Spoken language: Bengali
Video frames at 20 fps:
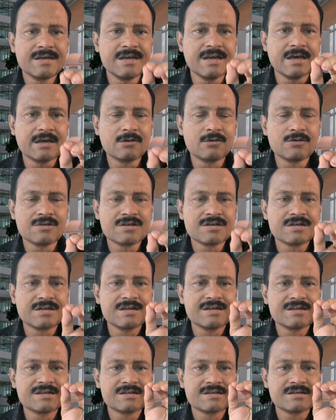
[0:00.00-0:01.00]
এয়ার
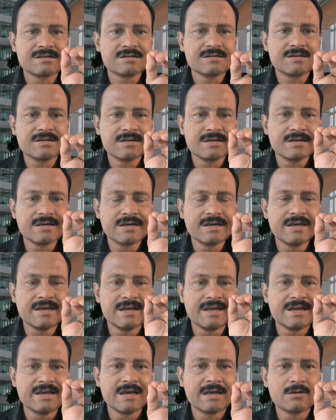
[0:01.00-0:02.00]
হোস্টেজ
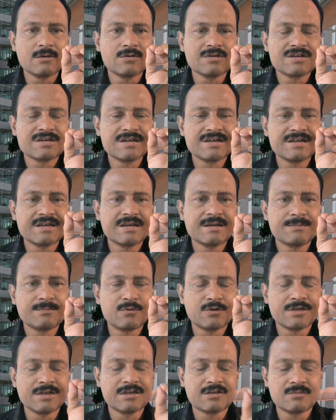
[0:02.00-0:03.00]
এয়ার হোস্টেজের
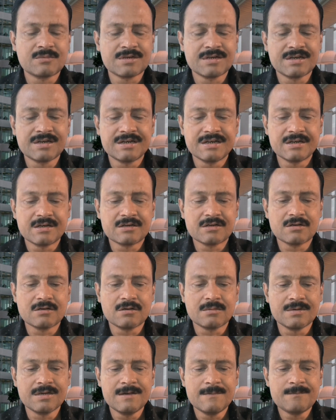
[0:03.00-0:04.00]
পদে তোমাদের নিয়োগটা
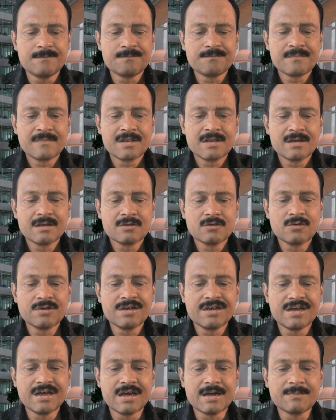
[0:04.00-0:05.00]
হবে তো
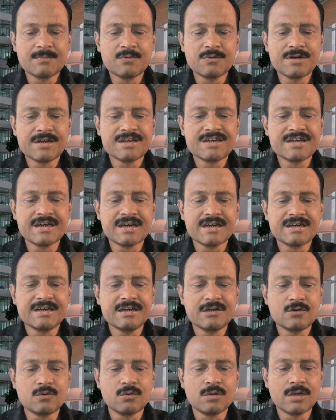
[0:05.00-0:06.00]
এয়ারপোর্টে
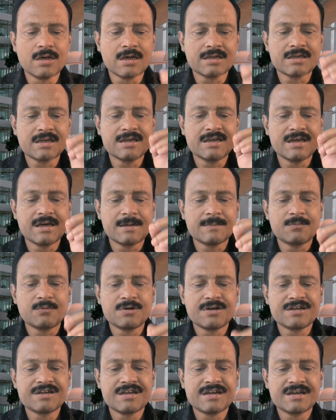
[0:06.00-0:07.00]
চাকরি কলকাতা
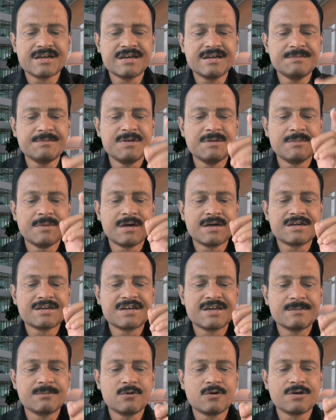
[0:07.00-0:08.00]
এয়ারপোর্টে চাকরি বিমান
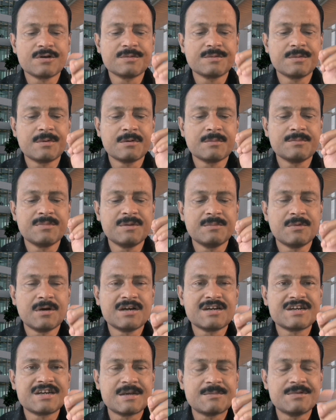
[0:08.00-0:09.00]
সেবক এবং
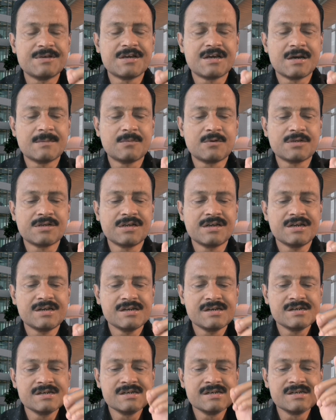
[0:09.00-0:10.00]
বিমান সেবিকা পদে
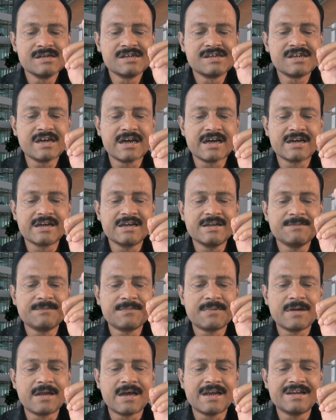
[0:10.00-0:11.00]
চাকরি
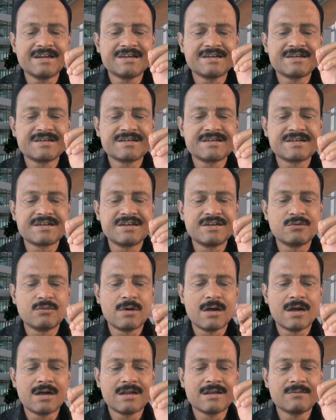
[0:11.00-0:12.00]
ফ্লাইট
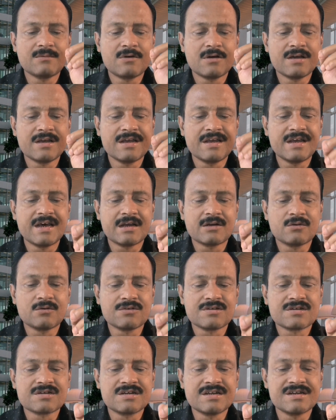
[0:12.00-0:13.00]
স্টিওয়ার্ড এবং এয়ার
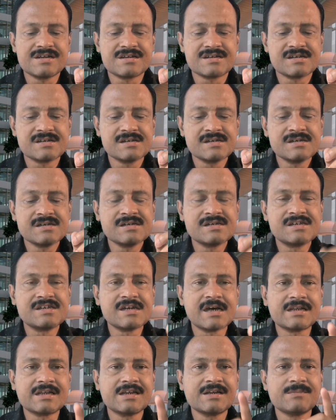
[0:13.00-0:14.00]
হোস্টেজ
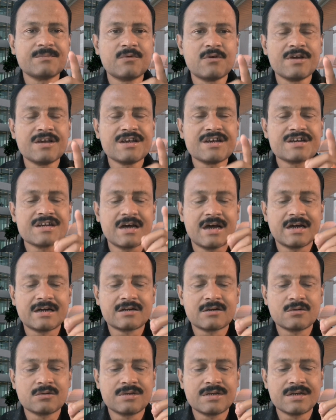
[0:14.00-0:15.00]
যাদের বয়স
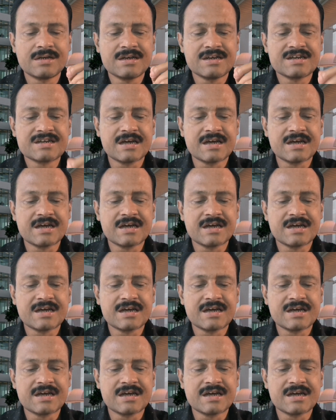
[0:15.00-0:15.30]
আঠারো থেকে